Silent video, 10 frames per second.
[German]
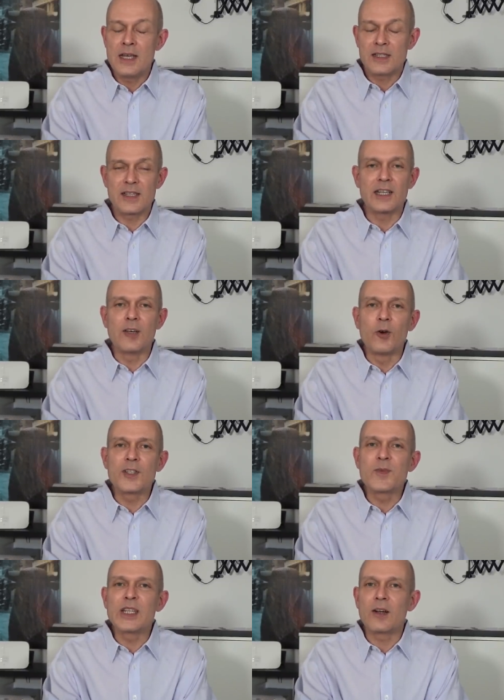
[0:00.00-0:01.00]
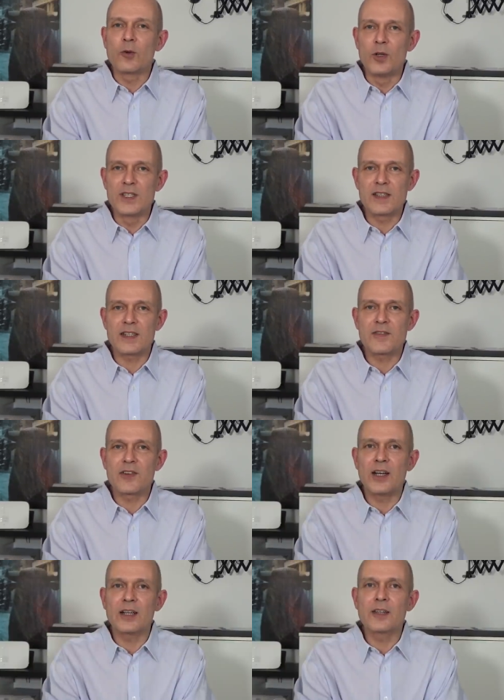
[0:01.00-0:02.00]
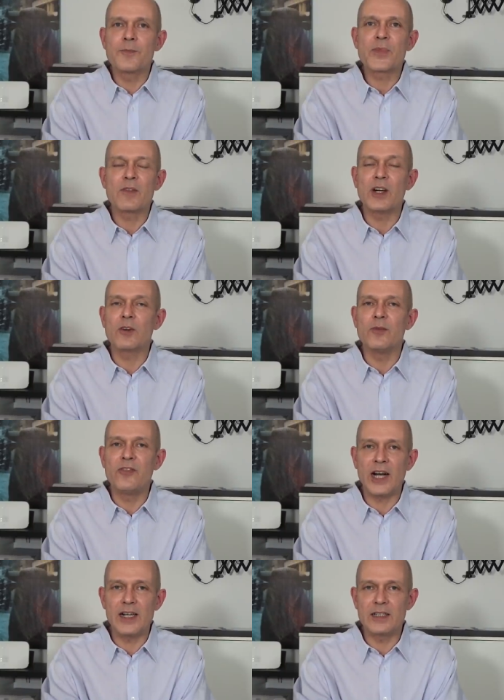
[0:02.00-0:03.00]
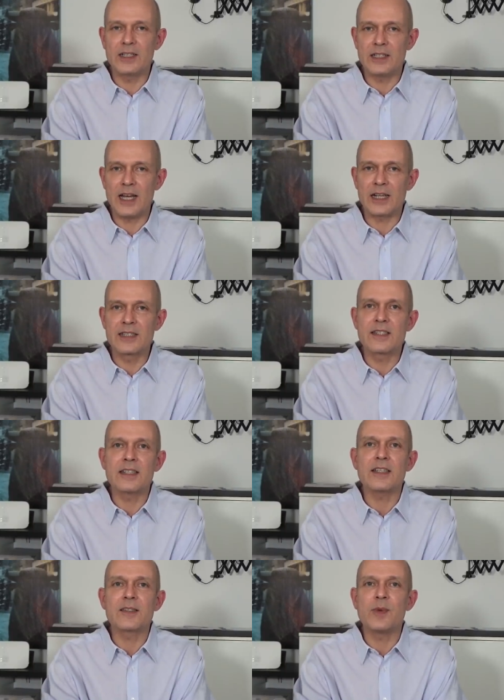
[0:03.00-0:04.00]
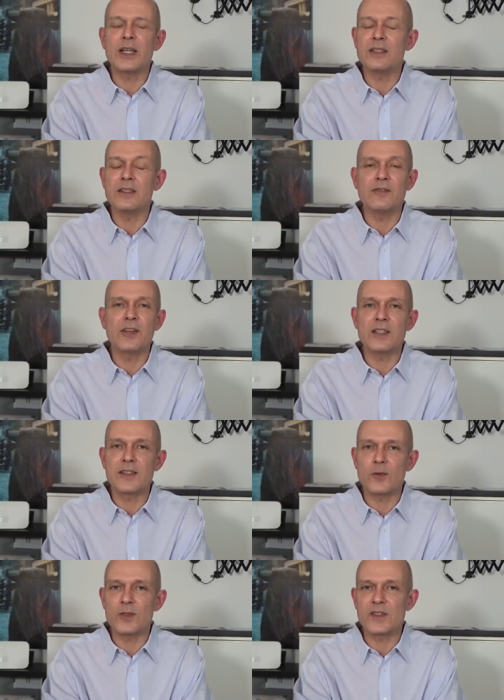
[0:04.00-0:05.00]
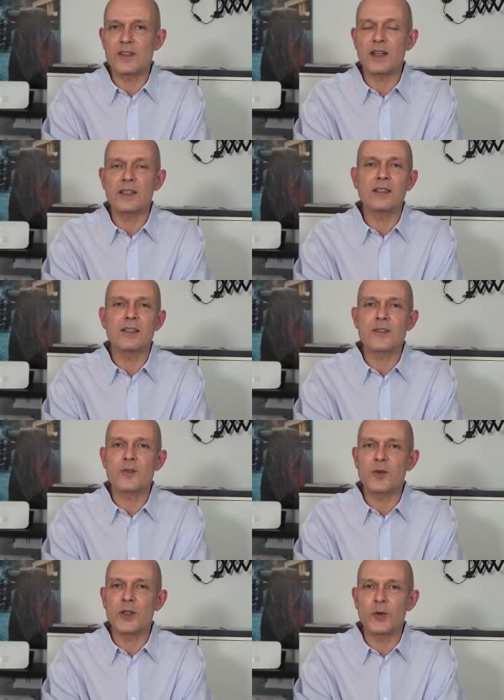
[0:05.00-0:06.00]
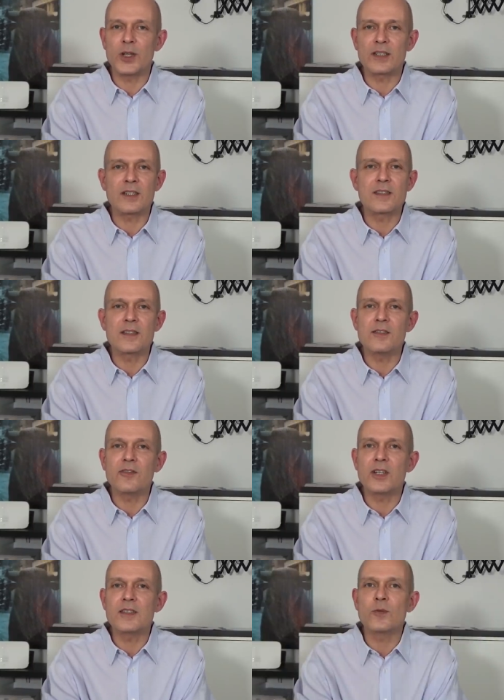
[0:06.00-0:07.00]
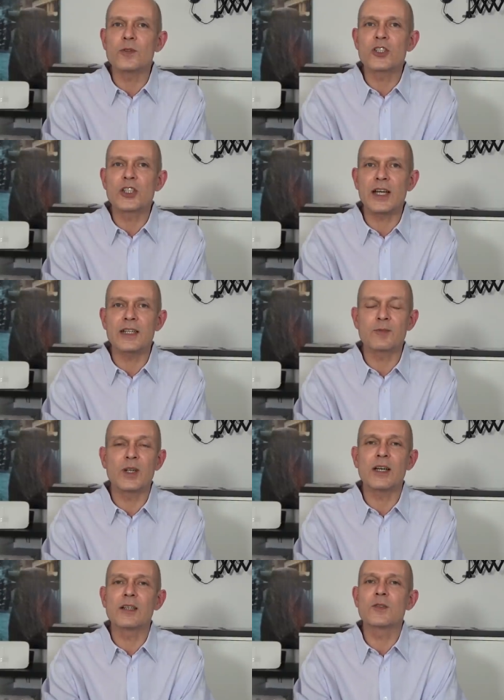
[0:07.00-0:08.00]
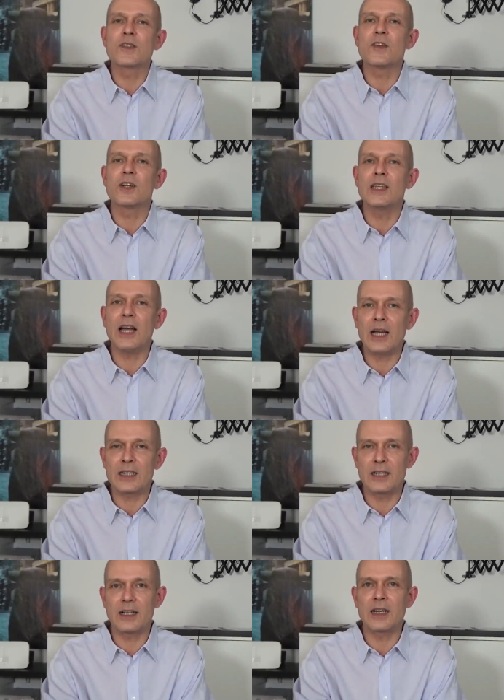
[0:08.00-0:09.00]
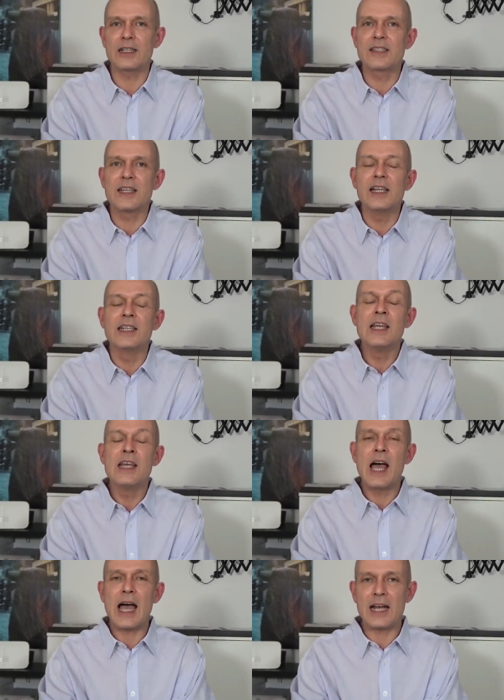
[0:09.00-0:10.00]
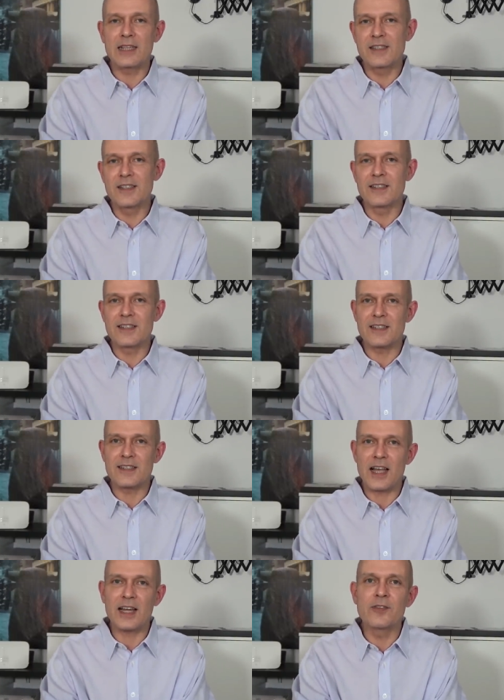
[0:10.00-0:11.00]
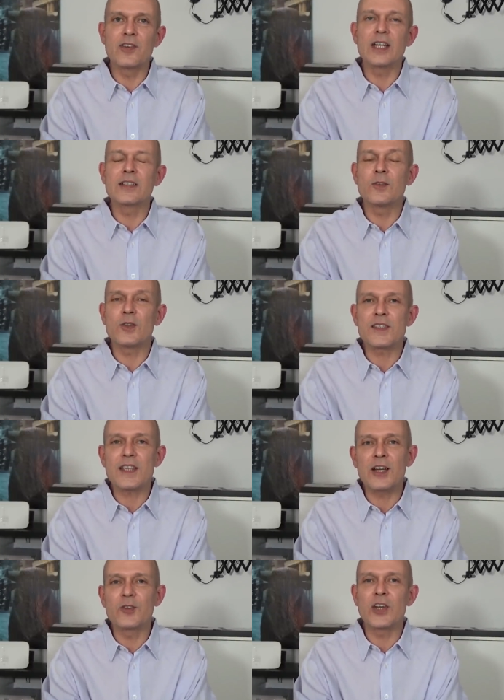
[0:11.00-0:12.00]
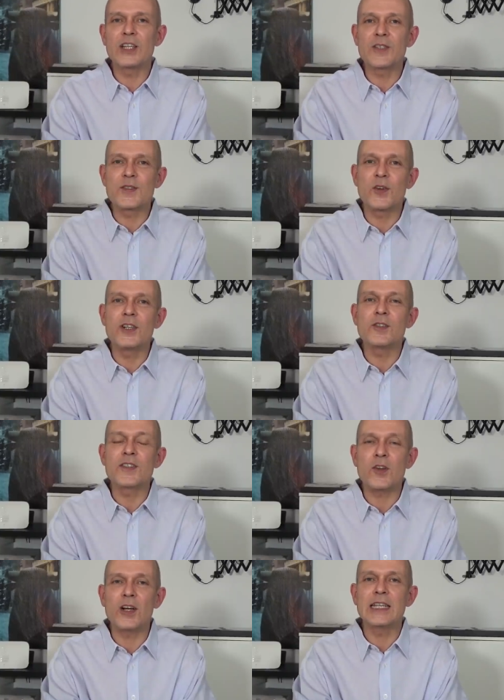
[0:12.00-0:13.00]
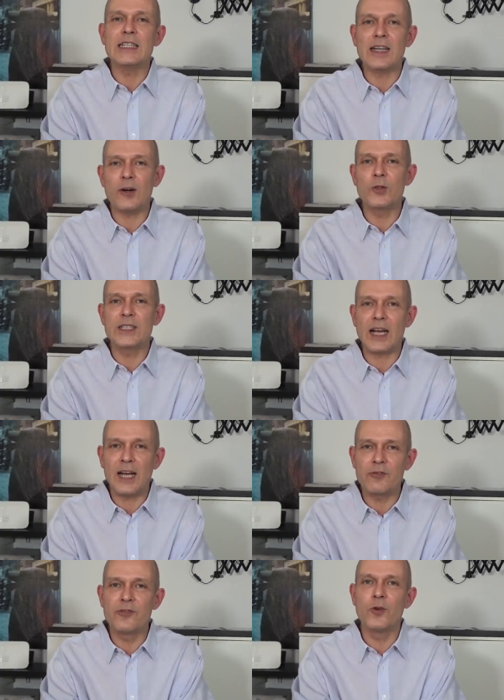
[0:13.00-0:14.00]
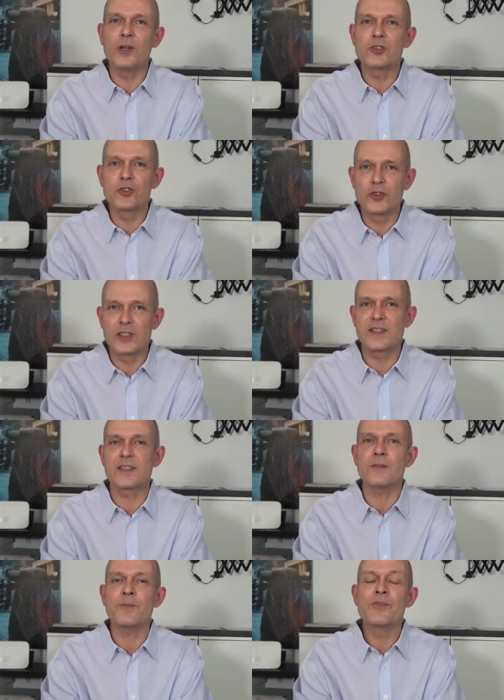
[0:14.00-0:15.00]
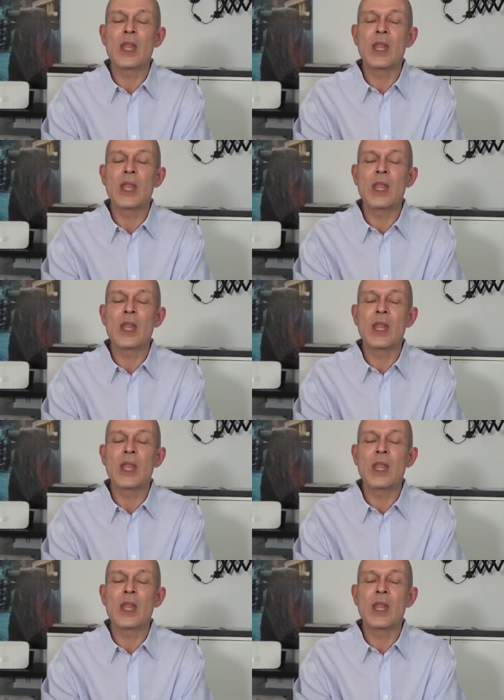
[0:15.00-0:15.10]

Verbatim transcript: Es geht los mit der Grundsatzfrage, warum fallen denn die Aktien jetzt bei den Inflationsdaten? Also wenn man hört, dass die Inflation steigt. Man hat uns doch jahrelang erzählt, Aktien sind Sachwerte und Sachwerte sollen uns doch genau davor schützen.